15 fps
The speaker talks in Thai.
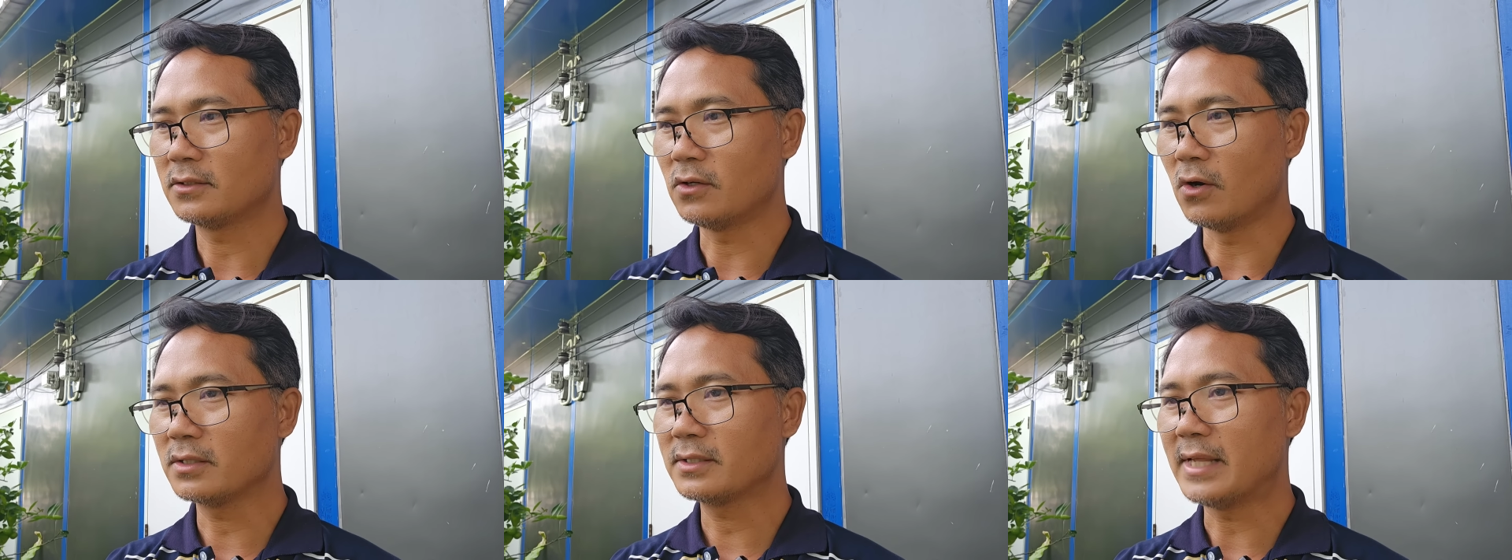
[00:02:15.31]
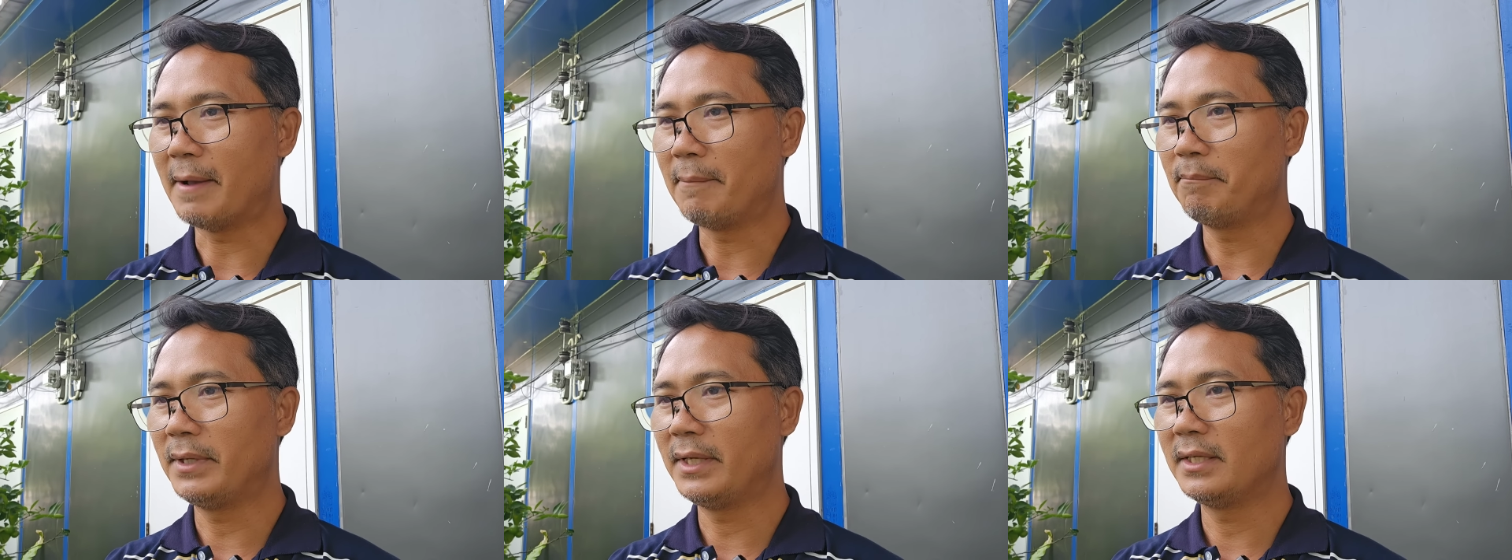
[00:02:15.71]
สองสา
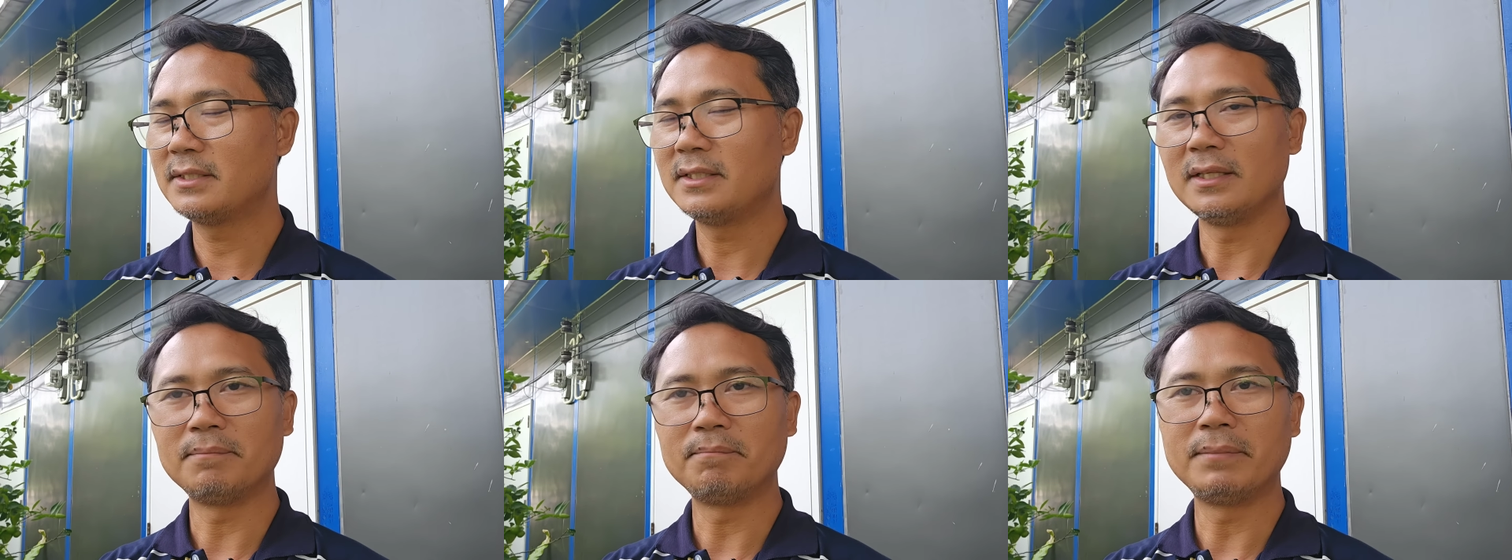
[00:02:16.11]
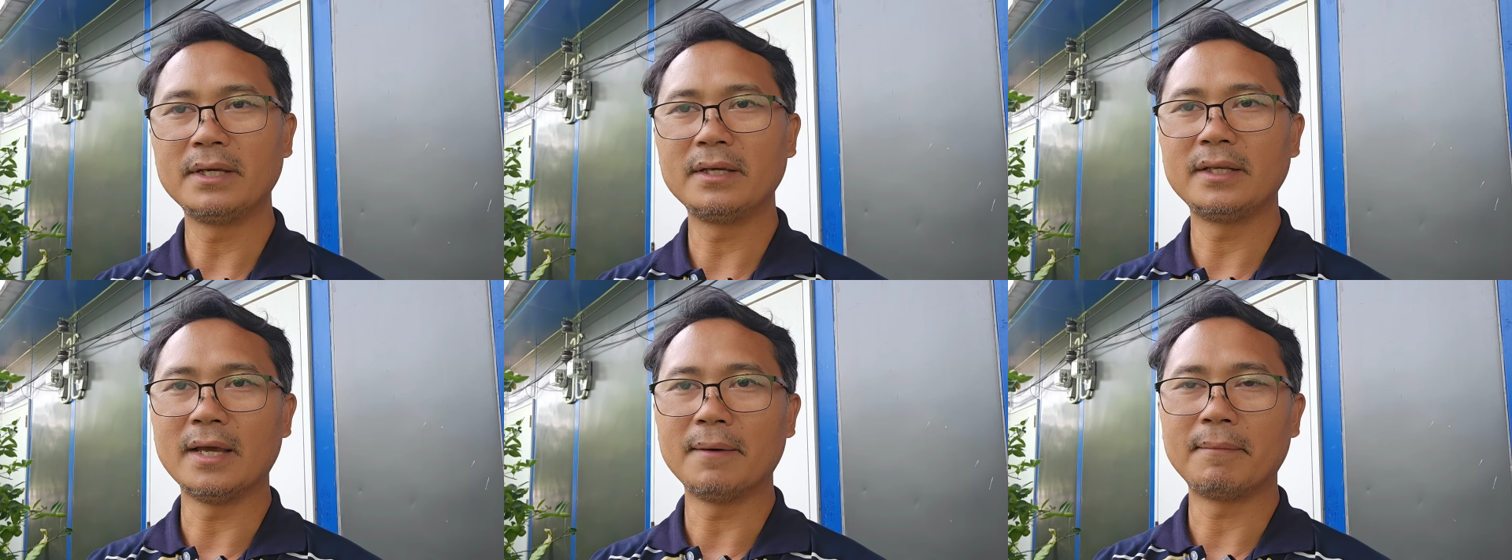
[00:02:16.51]
มปีสี่
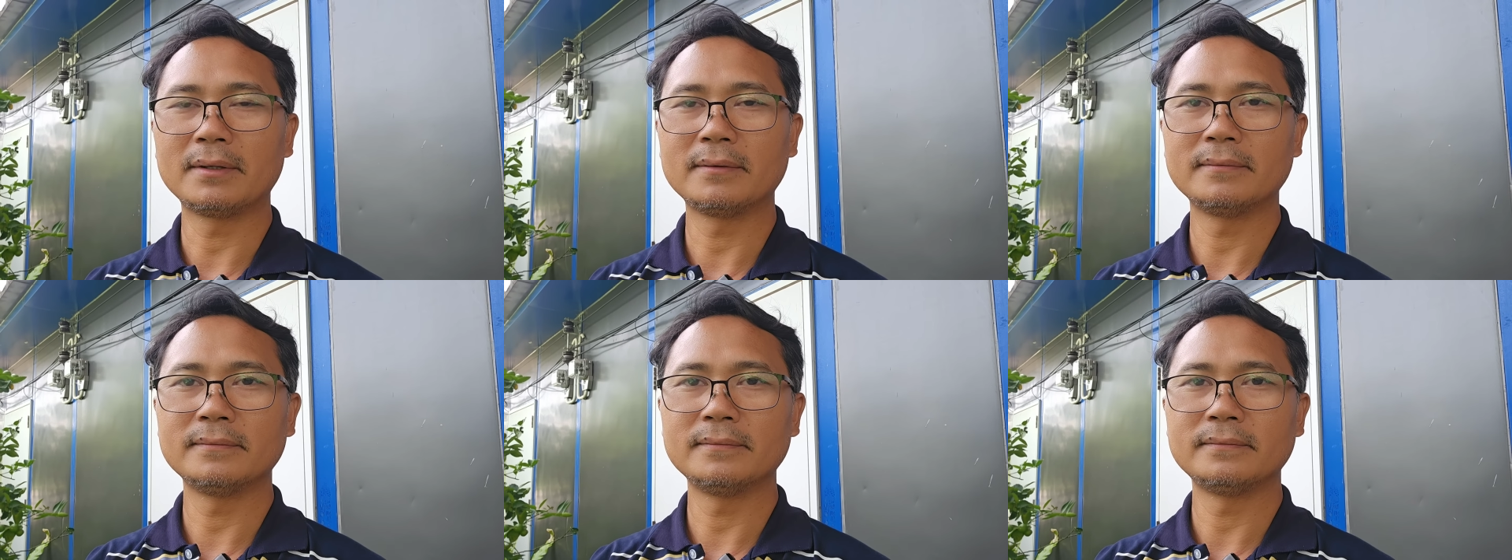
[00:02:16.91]
ปีเนี่ยมัน